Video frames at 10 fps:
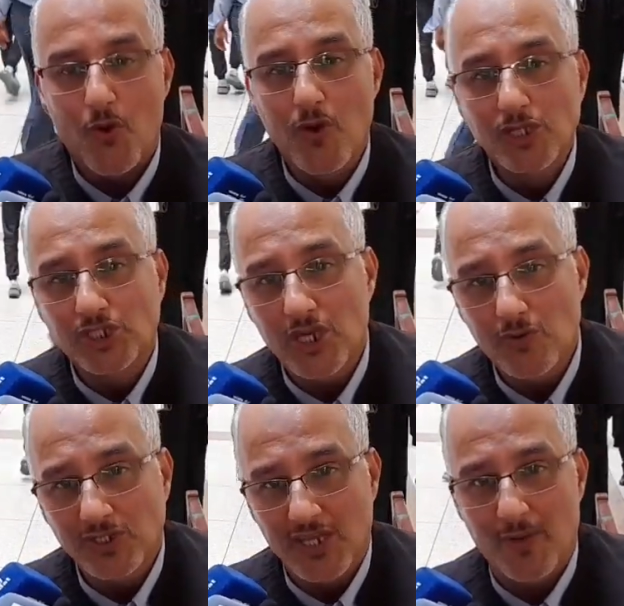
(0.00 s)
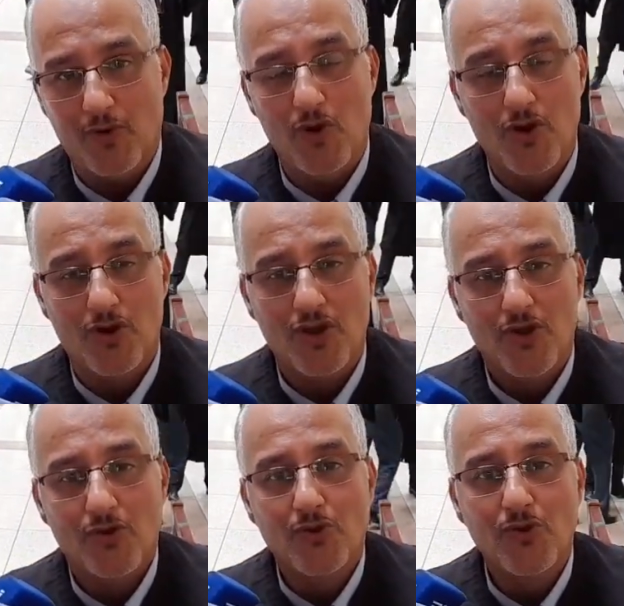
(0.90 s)
ونجيو نتابعوه
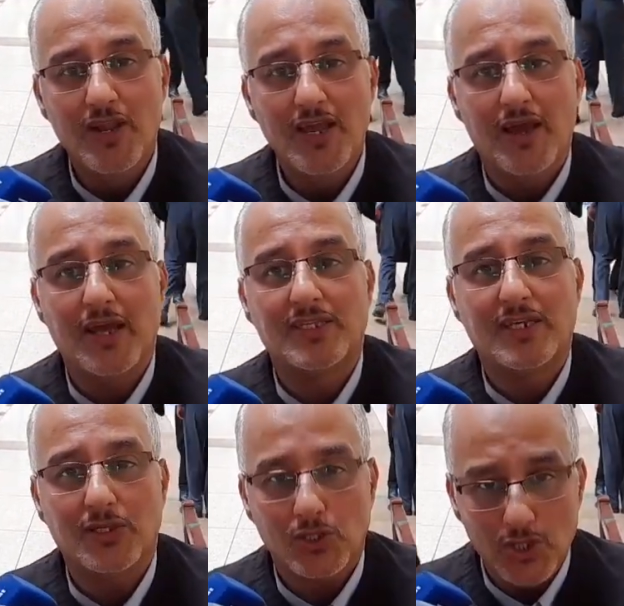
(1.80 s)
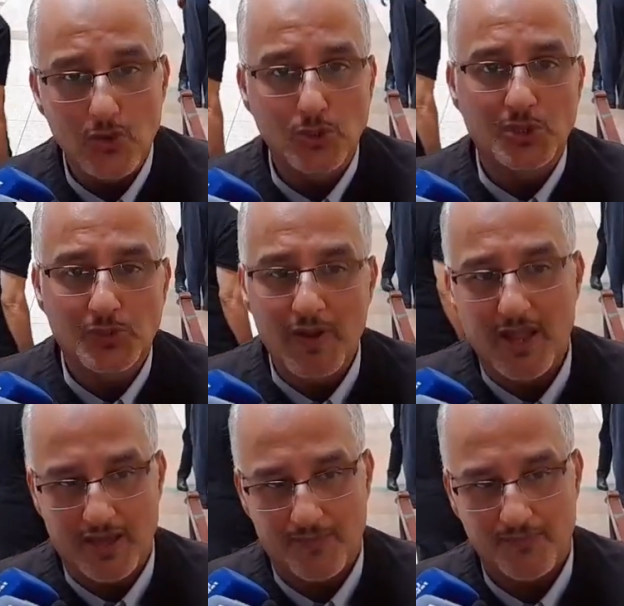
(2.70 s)
ونقولوا ليه خصك تقتل
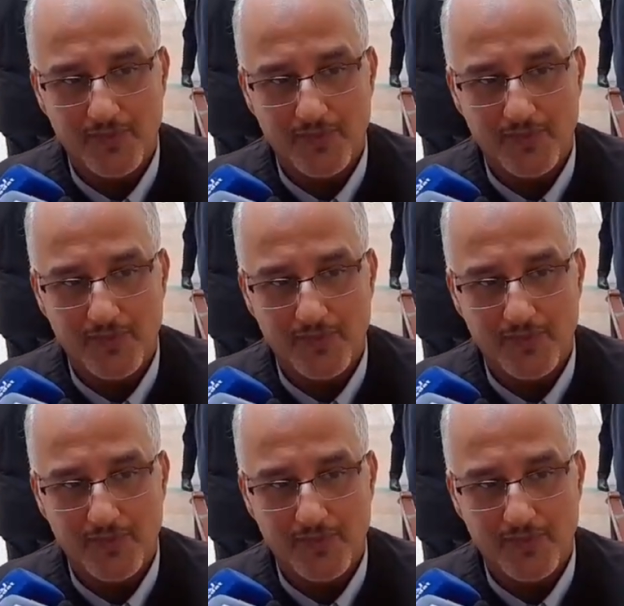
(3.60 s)
وتتبلغ